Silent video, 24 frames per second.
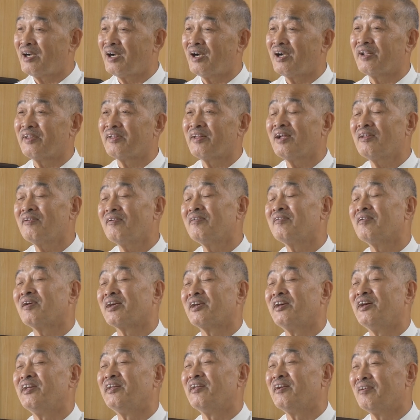られたというのは
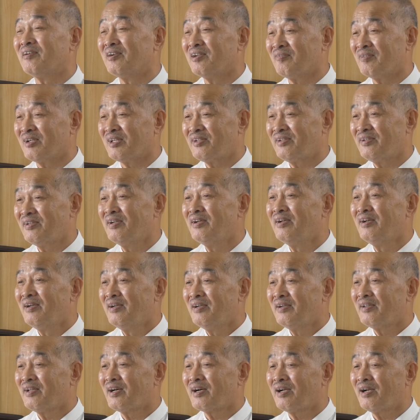聞いております。
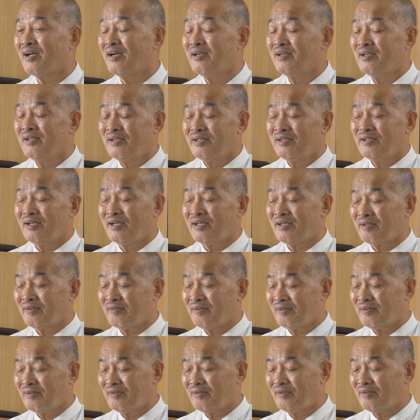だからあ
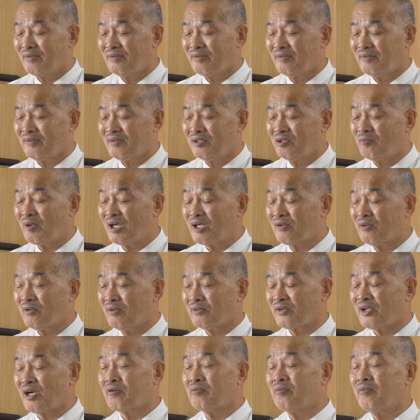の今の
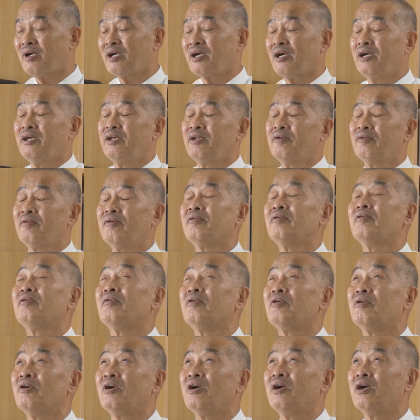多摩会の、
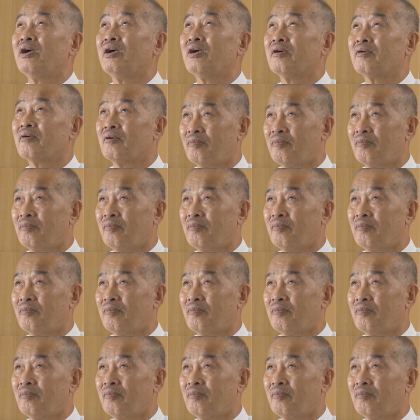えー、